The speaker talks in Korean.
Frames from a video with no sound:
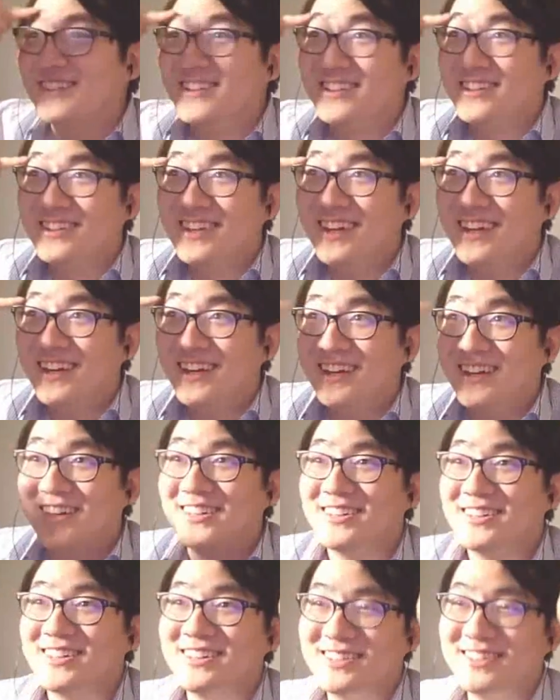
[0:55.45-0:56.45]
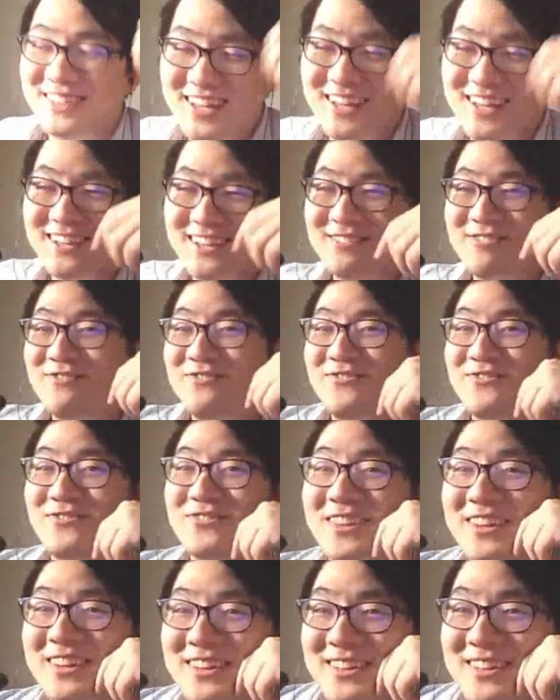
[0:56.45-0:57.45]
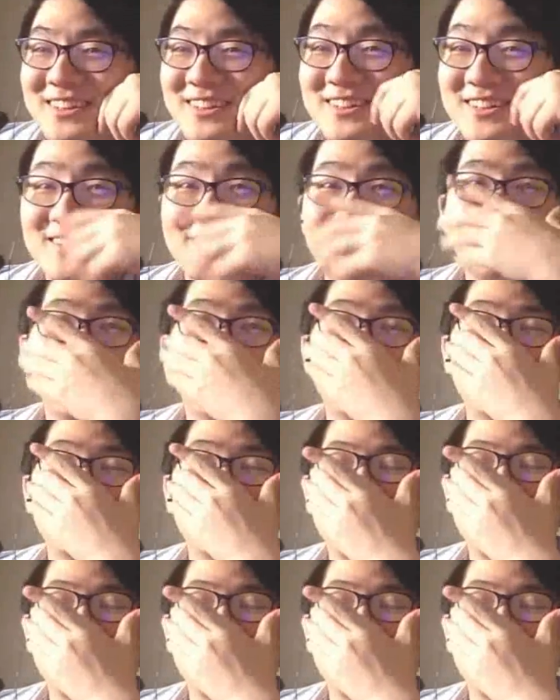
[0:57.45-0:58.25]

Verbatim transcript: 이렇게 근데 그